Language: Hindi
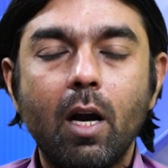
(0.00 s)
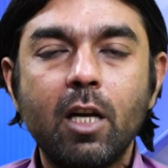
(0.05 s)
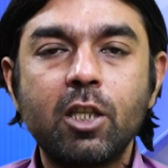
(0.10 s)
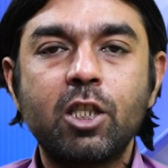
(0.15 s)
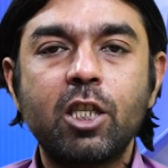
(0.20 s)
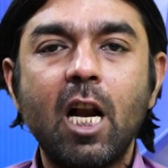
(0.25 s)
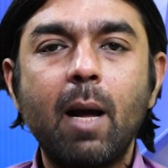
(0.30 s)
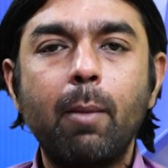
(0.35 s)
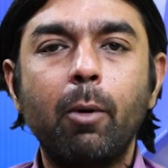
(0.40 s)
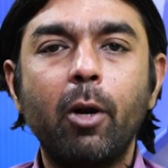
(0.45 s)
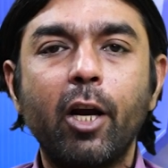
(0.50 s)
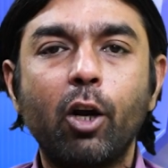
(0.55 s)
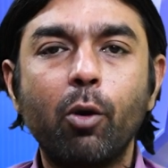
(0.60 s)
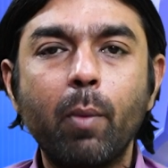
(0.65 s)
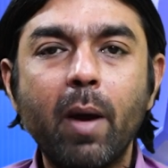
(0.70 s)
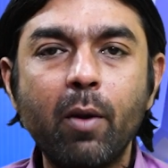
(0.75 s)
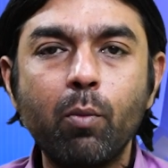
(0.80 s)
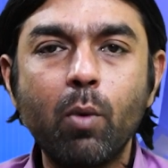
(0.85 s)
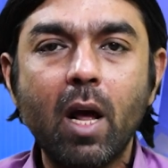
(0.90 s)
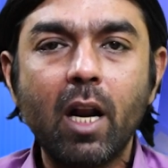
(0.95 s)
असलम
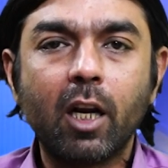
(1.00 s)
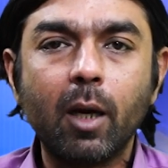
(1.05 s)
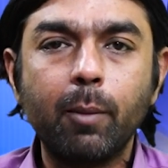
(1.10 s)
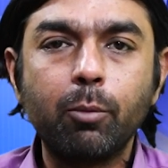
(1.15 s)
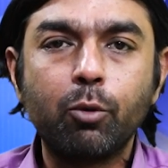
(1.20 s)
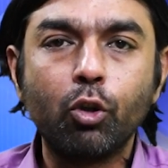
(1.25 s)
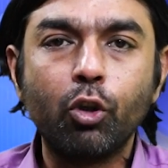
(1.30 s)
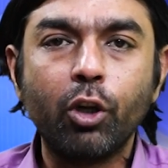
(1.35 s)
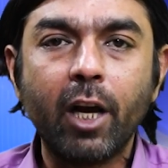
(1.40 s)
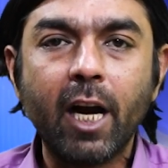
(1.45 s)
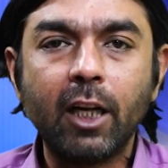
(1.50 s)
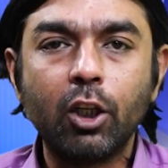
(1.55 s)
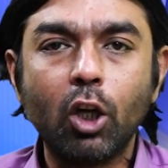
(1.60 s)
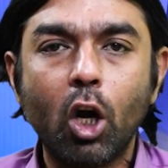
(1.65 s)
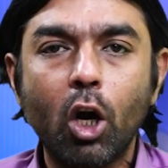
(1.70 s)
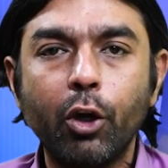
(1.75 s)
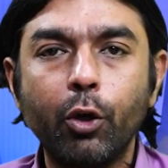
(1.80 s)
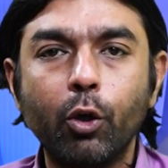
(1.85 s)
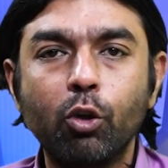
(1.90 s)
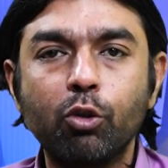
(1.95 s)
एंड वेलकम टू नया
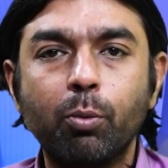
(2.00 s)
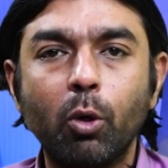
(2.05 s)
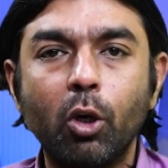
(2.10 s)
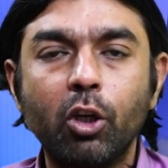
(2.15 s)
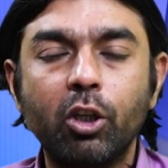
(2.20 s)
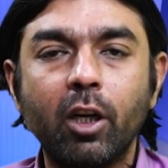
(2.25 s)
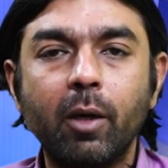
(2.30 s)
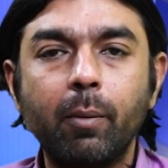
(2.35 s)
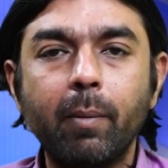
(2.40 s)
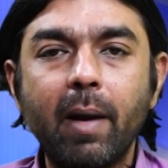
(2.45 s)
दौर न्यूज़ बुलेटिन